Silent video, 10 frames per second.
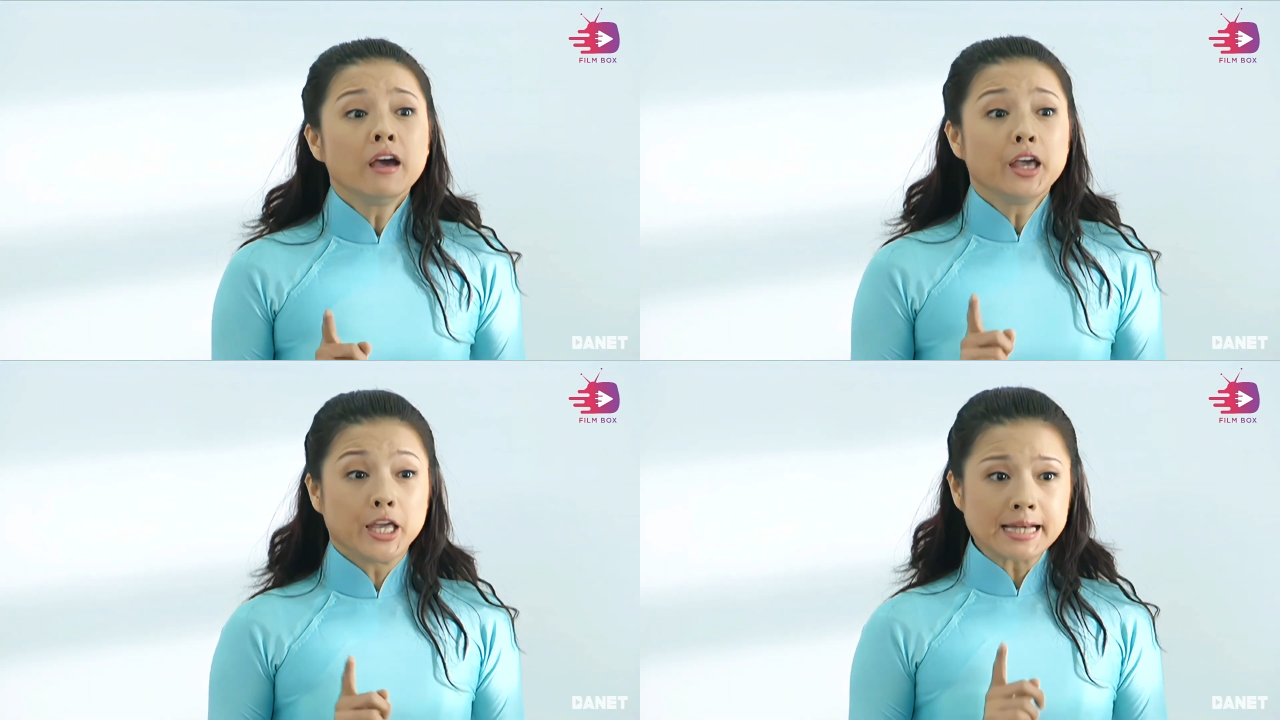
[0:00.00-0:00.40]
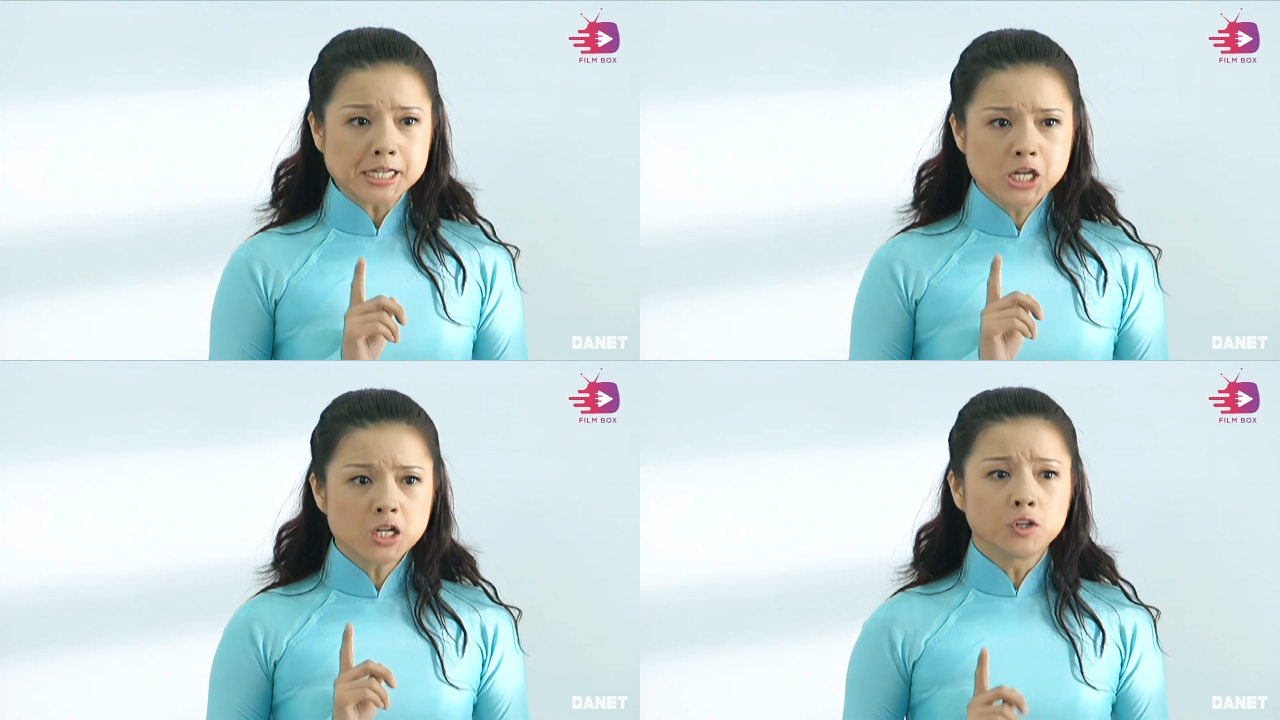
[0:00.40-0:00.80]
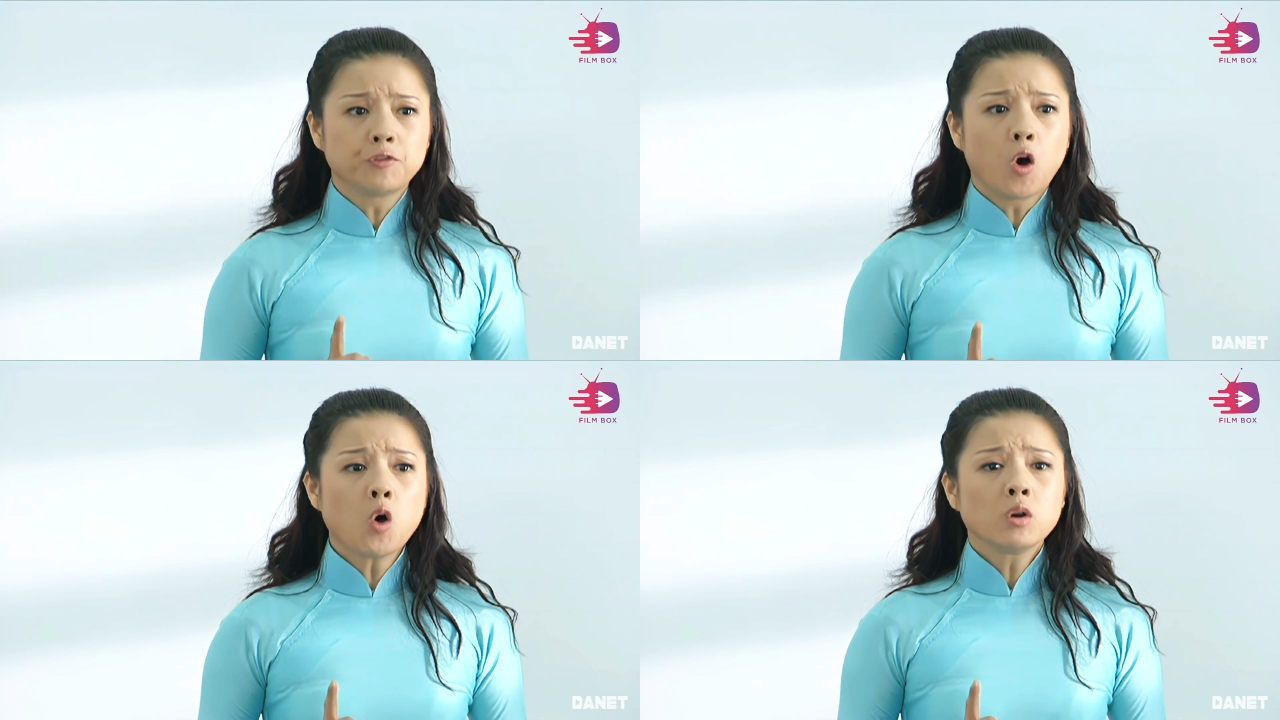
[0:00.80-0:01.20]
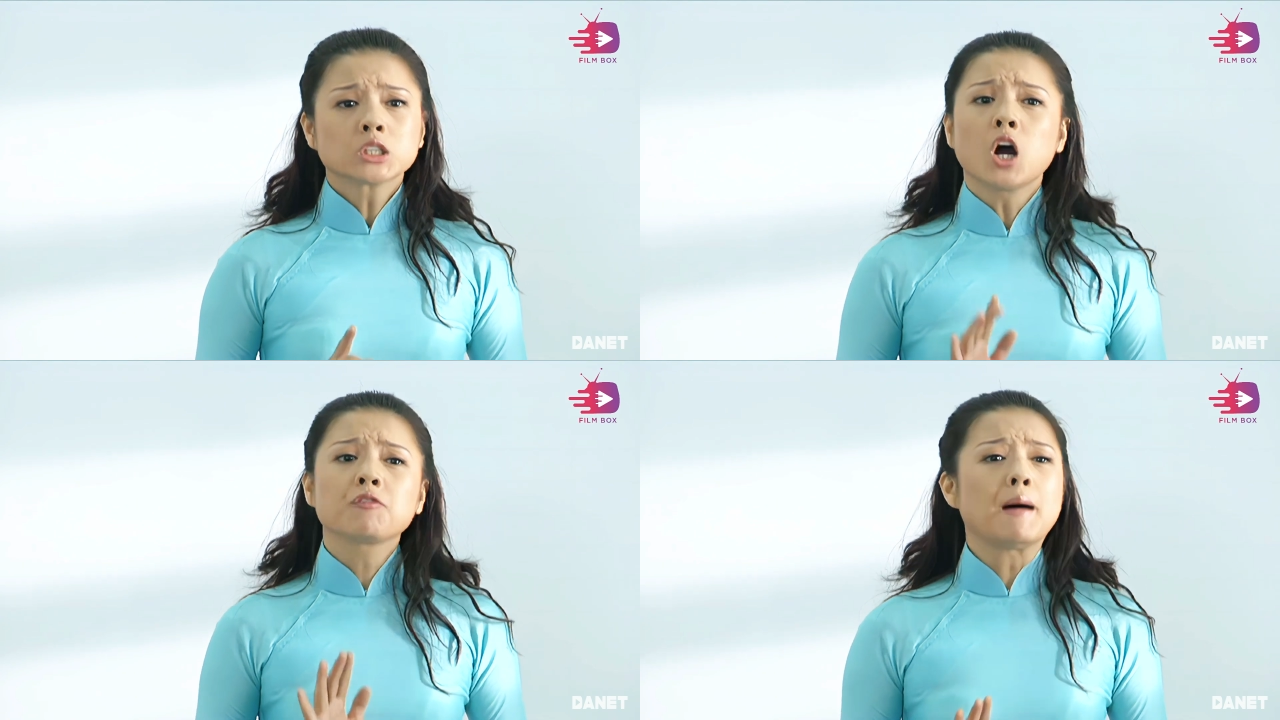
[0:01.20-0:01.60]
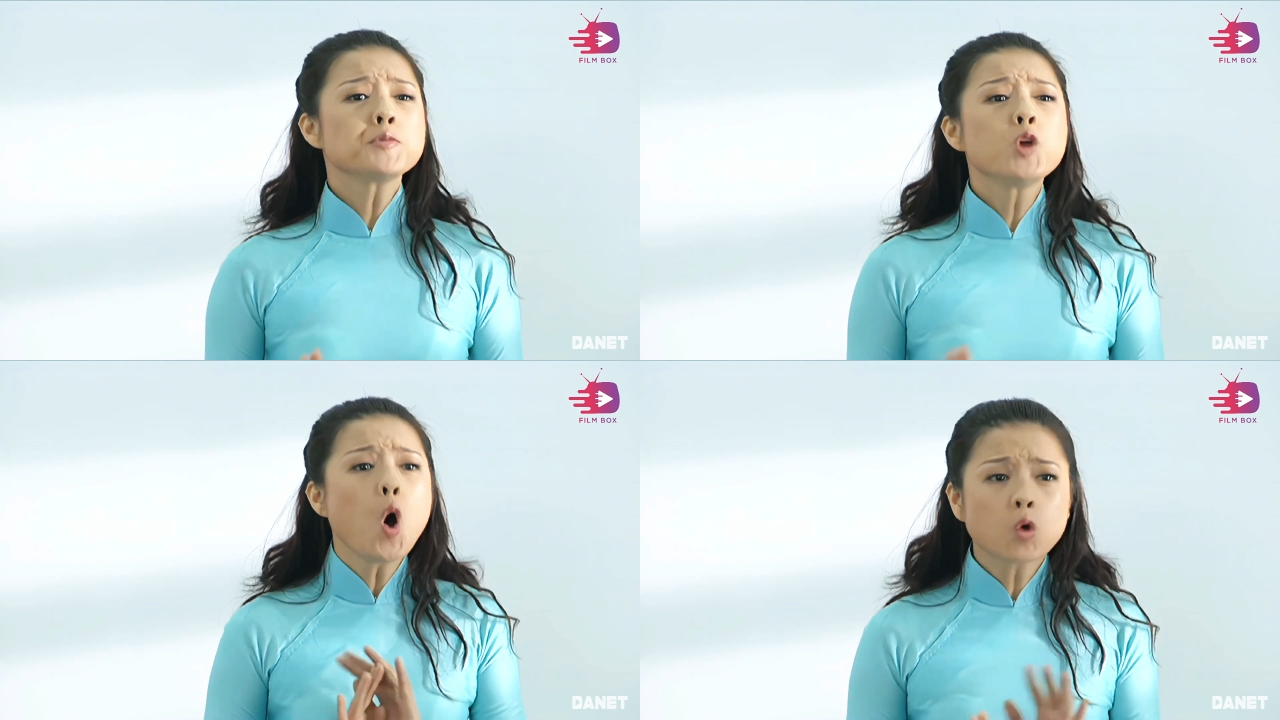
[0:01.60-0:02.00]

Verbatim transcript: hiện nay trên đường phố thực phẩm vô